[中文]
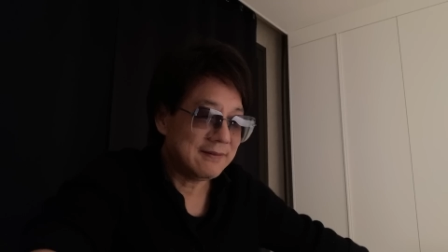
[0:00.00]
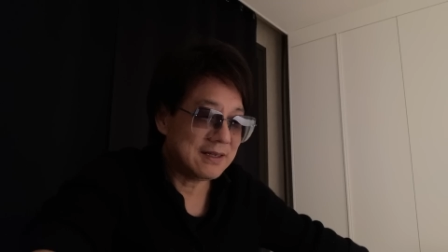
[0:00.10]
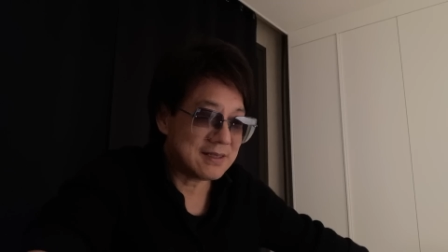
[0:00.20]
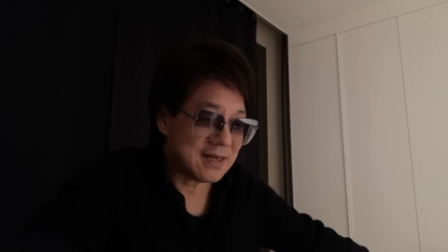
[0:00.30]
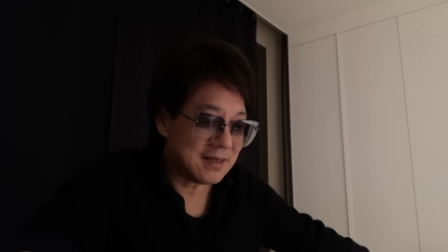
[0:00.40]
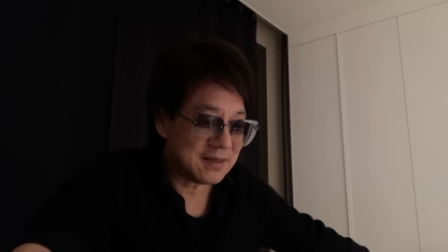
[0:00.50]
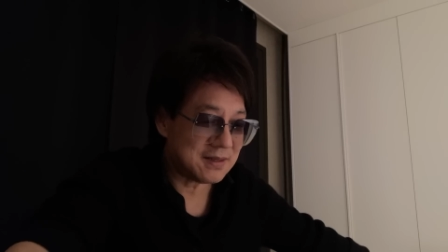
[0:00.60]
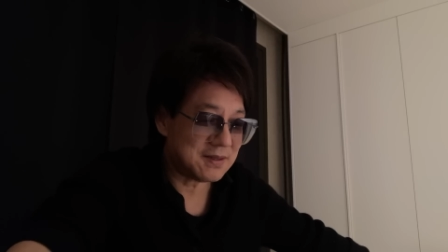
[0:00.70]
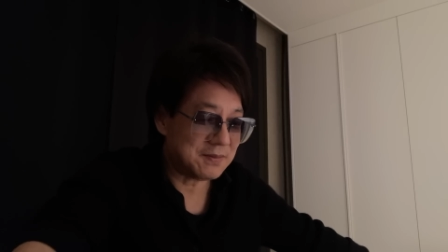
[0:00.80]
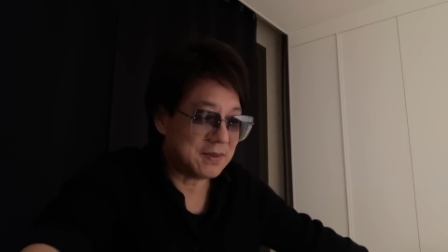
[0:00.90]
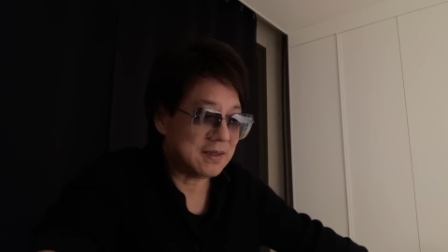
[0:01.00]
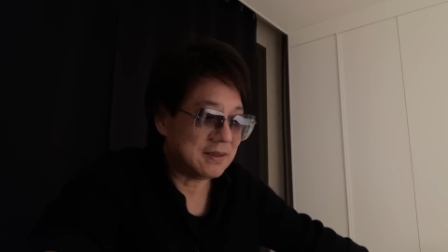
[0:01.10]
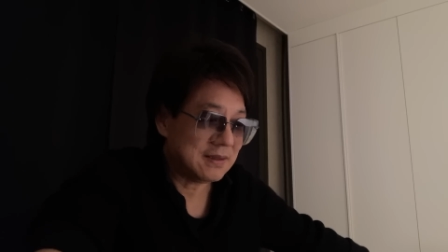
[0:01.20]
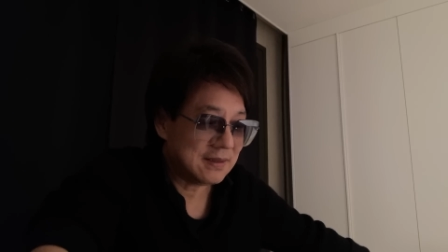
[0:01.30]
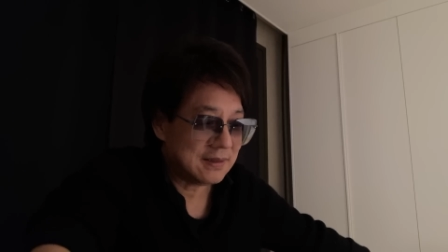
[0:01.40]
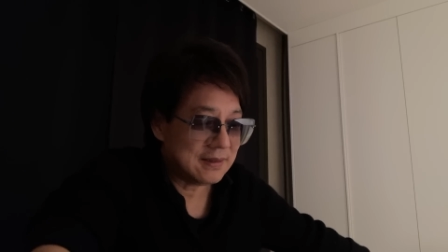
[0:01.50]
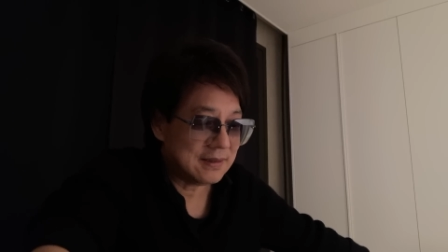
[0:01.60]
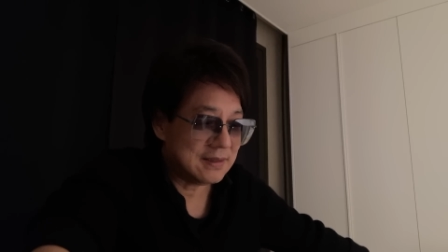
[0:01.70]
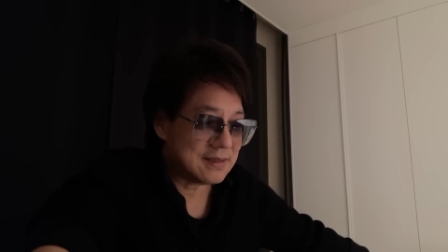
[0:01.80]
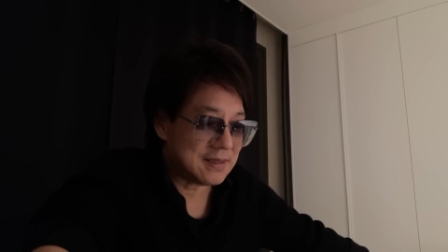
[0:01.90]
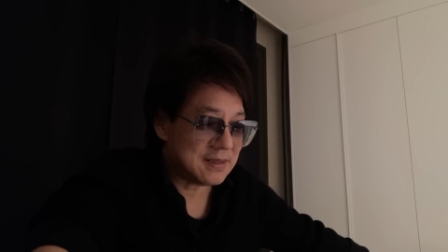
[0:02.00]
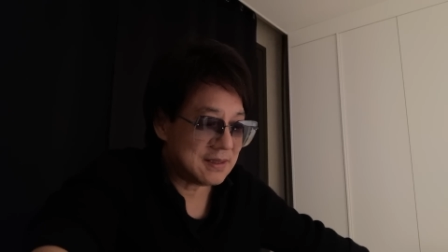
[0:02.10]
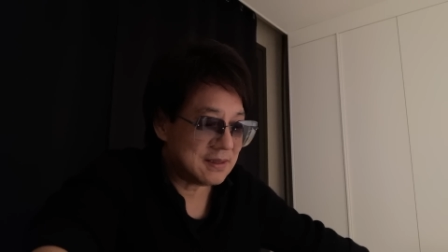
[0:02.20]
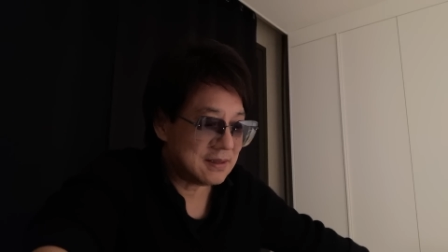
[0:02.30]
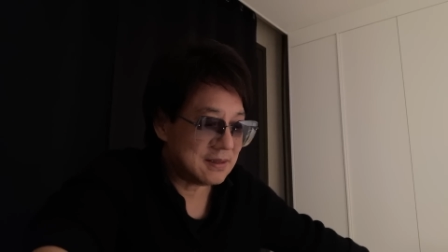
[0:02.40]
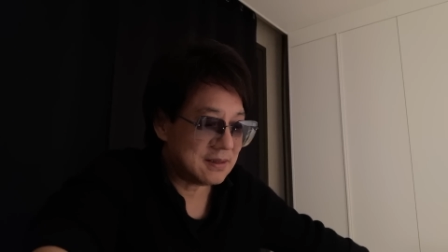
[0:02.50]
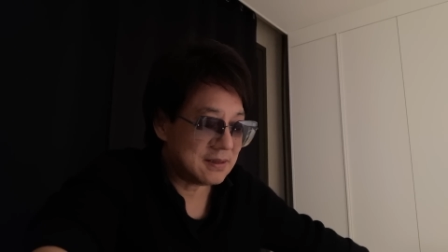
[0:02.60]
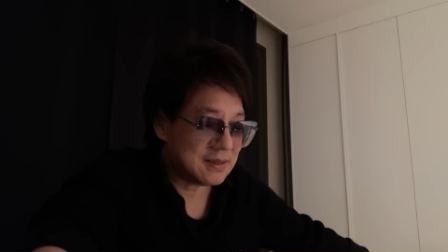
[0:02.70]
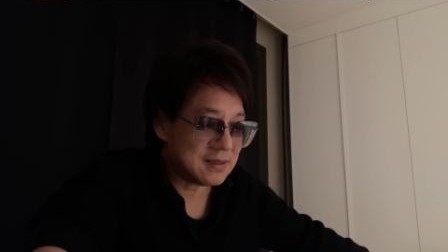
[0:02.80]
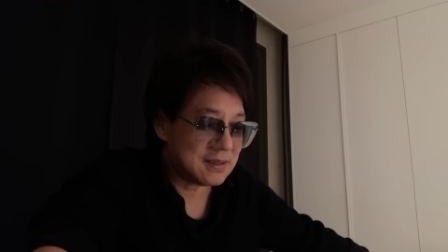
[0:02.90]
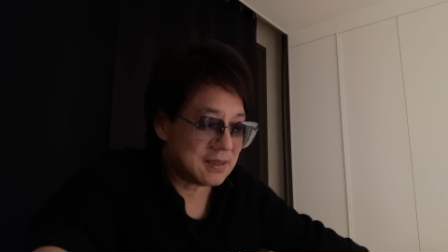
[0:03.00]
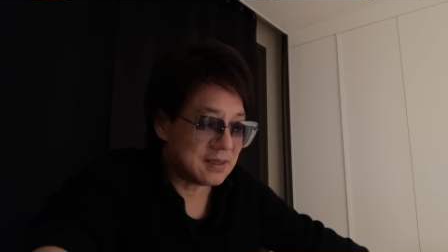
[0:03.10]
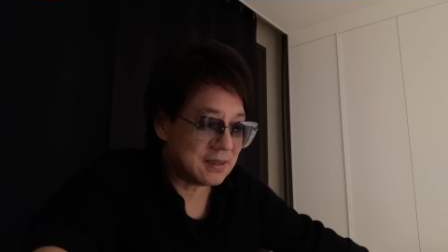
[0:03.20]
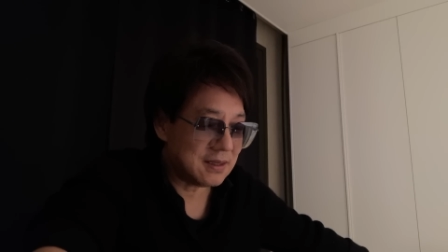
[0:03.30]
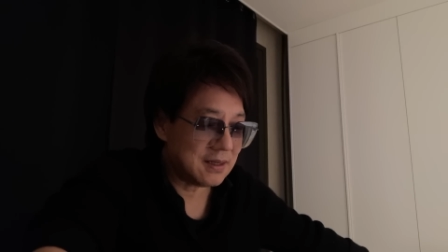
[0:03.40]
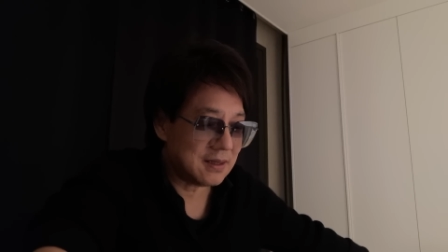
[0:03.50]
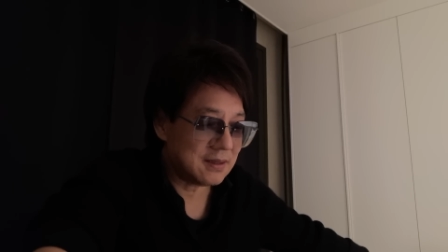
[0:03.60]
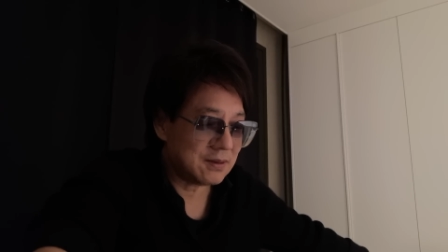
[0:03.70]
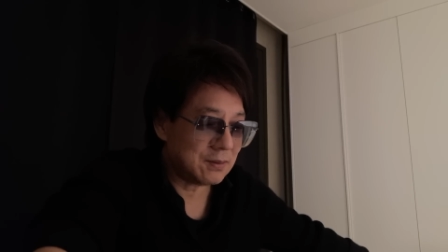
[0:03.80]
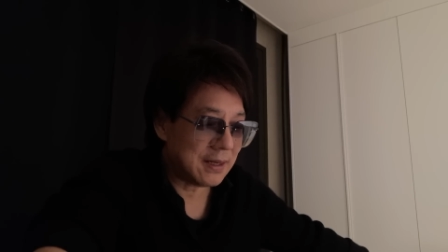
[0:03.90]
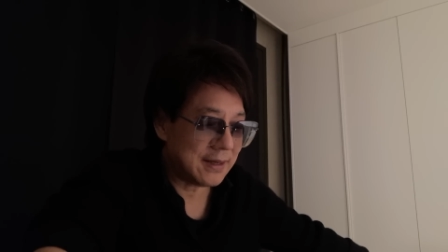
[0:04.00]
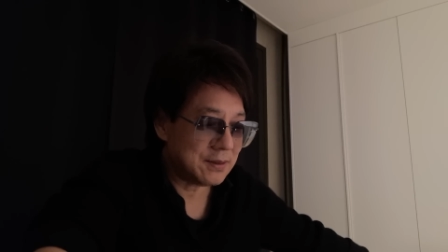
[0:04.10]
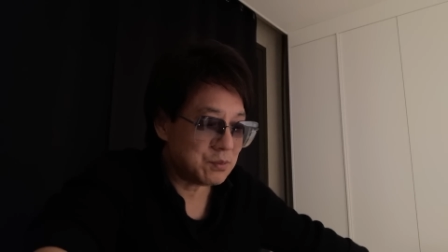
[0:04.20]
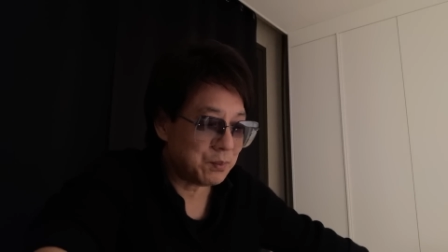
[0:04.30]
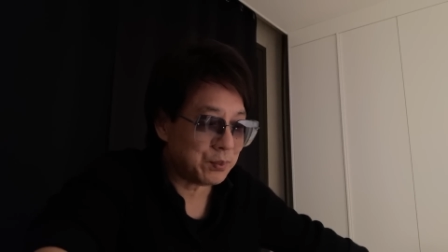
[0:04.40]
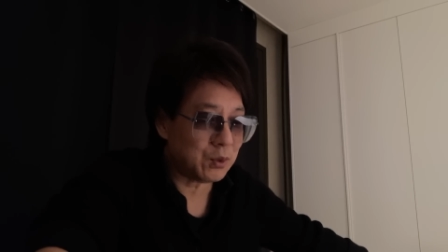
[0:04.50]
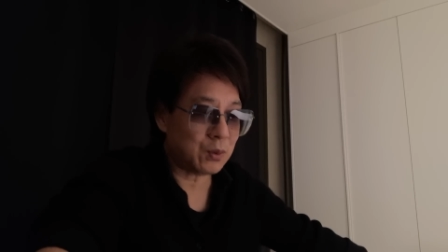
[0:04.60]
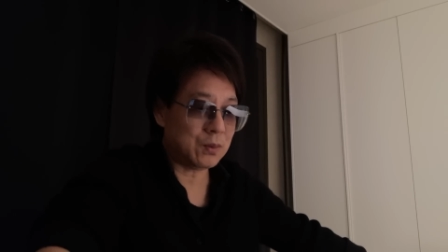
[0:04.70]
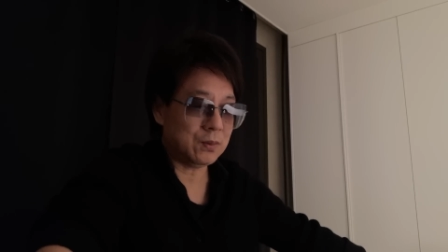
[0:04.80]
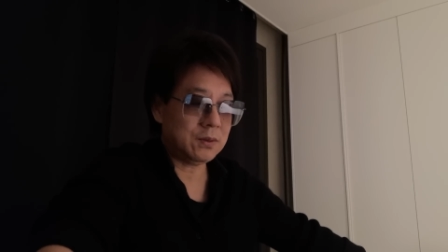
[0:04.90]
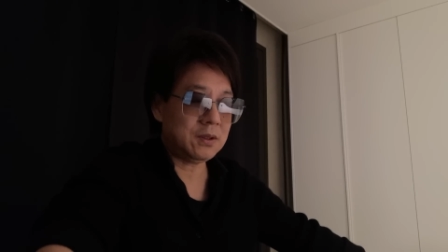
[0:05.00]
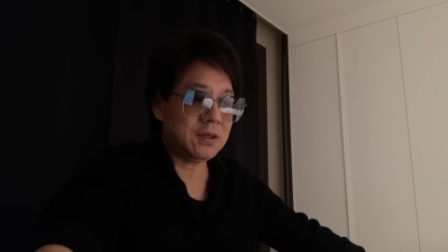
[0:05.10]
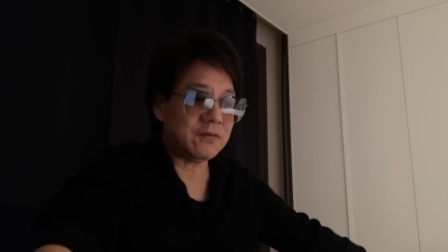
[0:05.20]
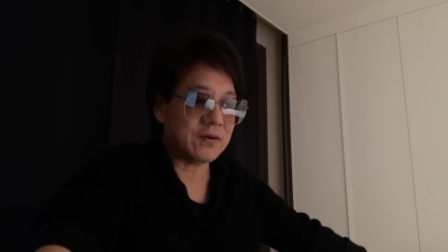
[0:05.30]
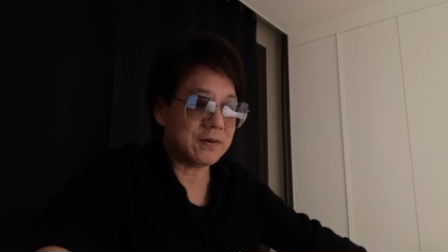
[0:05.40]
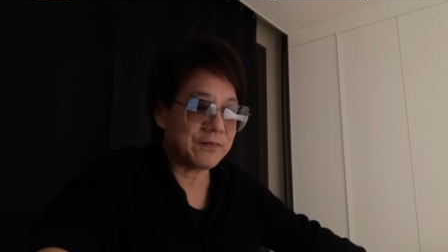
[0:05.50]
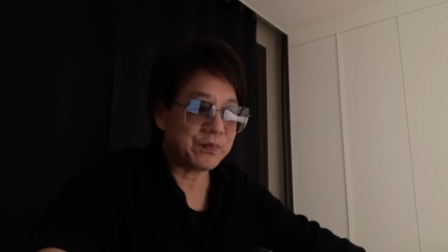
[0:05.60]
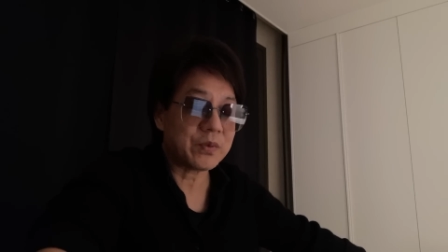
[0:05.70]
第三呢是什么呢？第三是这四个人呢，都来自于不同的地方，